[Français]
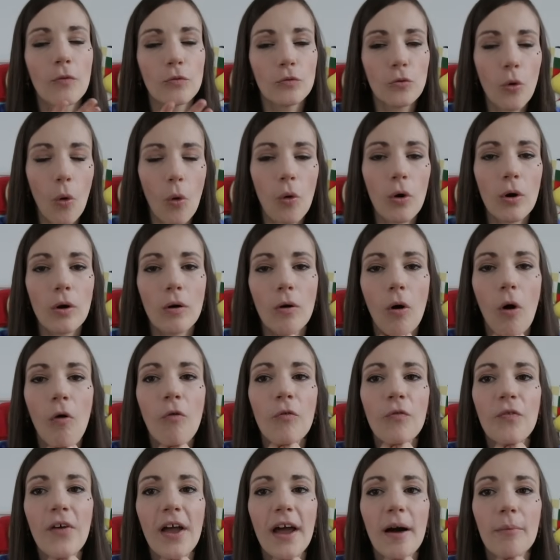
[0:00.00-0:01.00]
Donc, on
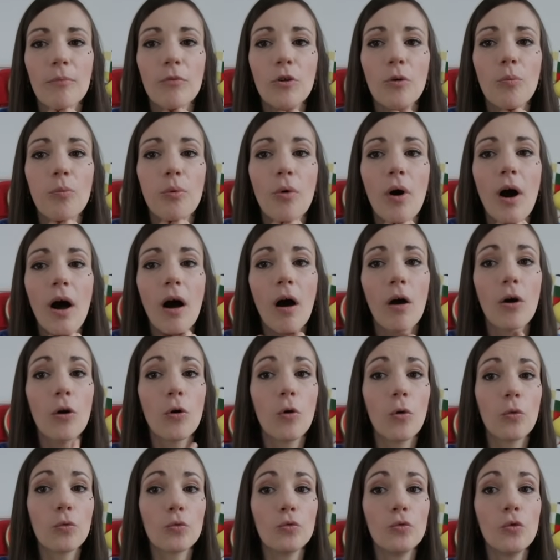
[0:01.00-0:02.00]
ferme le point,
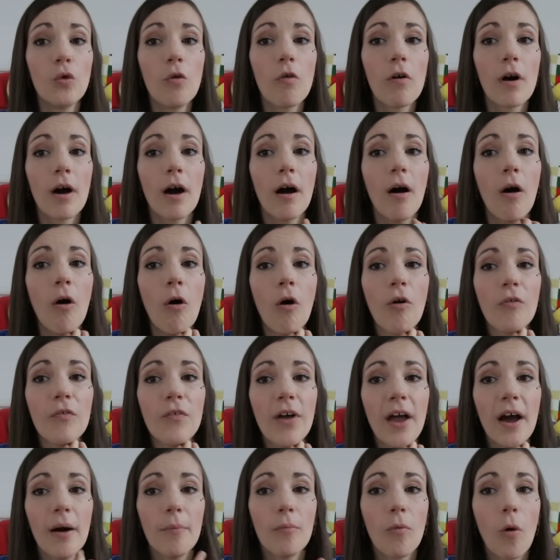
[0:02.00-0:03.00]
qu'on ouvre, on
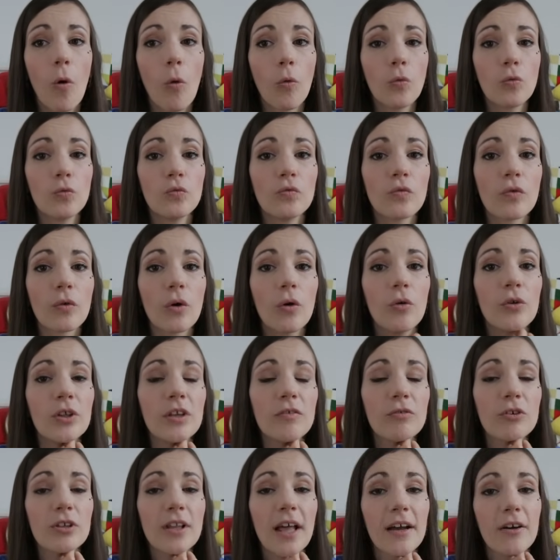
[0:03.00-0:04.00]
referme, on ouvre. Au
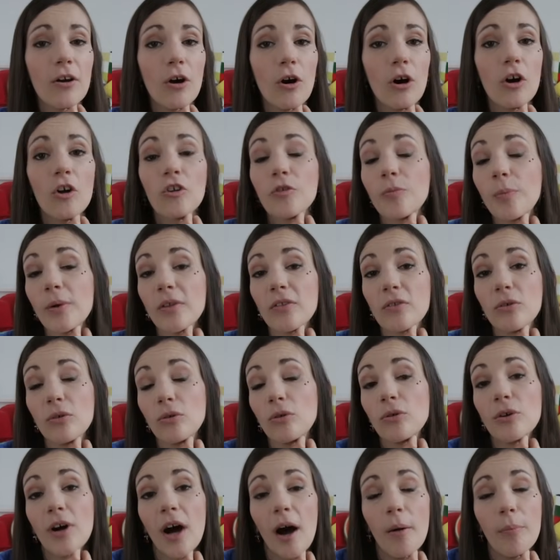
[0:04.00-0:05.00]
niveau de la gorge, parce que
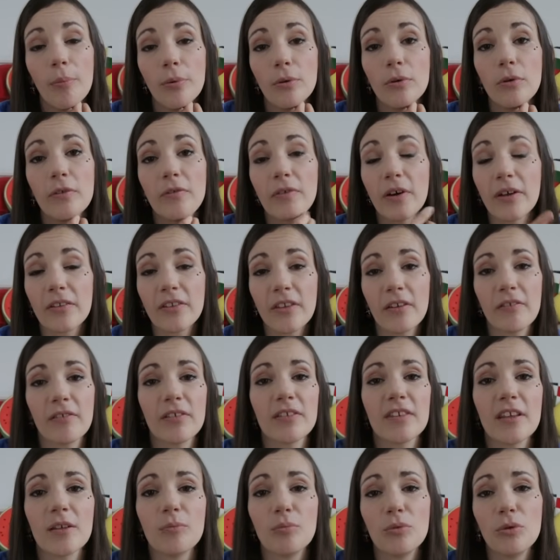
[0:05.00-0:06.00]
le crapaud, enfin, ça fait
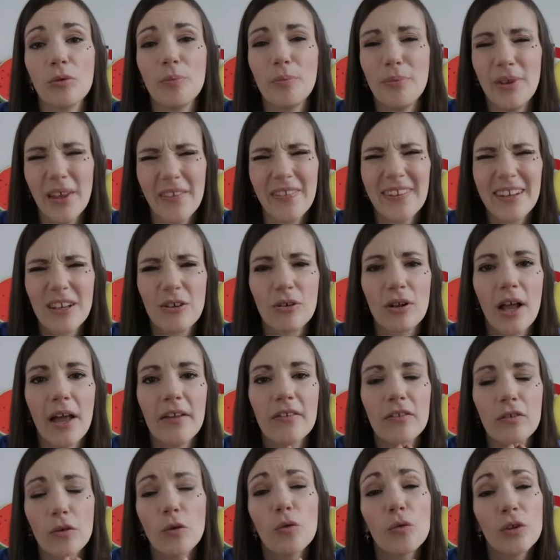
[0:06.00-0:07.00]
cette bulle bien
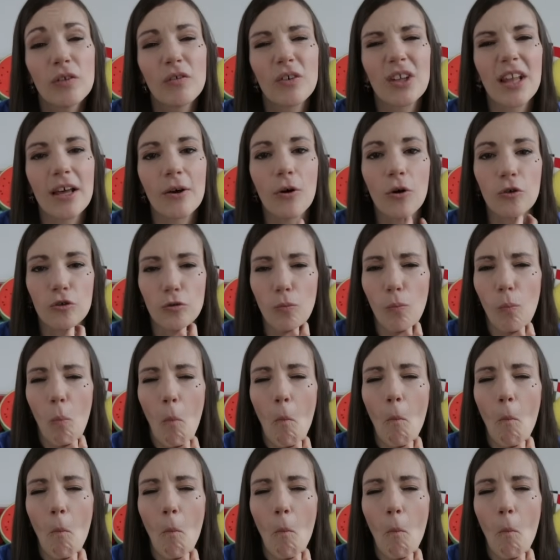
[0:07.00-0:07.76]
dégueulasse au niveau de la gorge.